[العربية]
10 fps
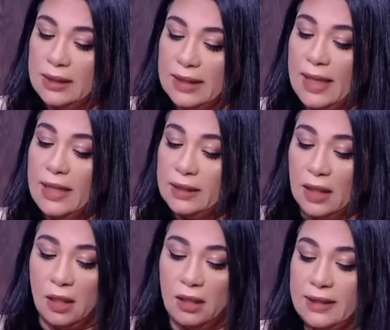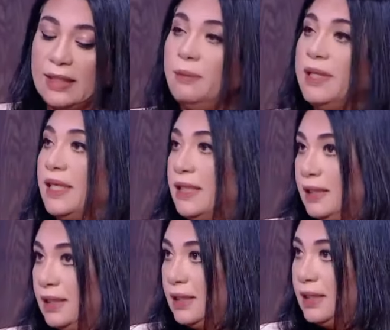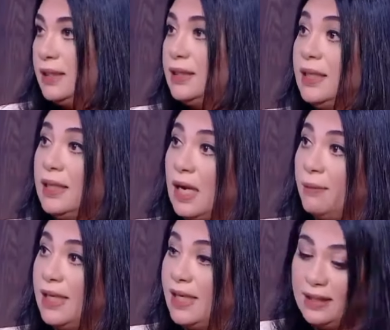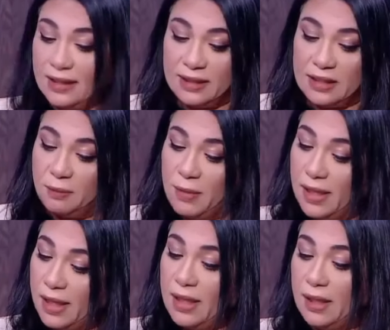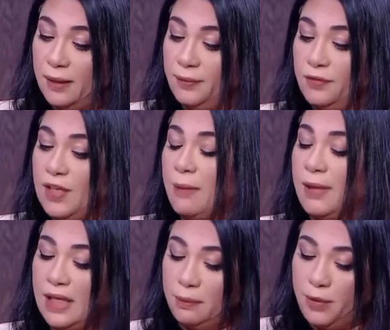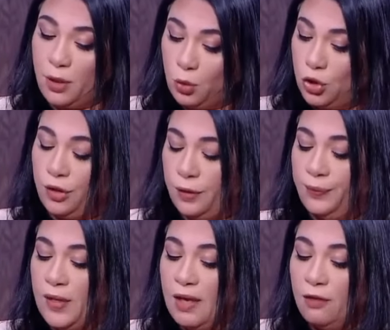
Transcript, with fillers: دايره علاقات كبيره جدا جدا عمليات استثماريه في عمليات بيع وشراء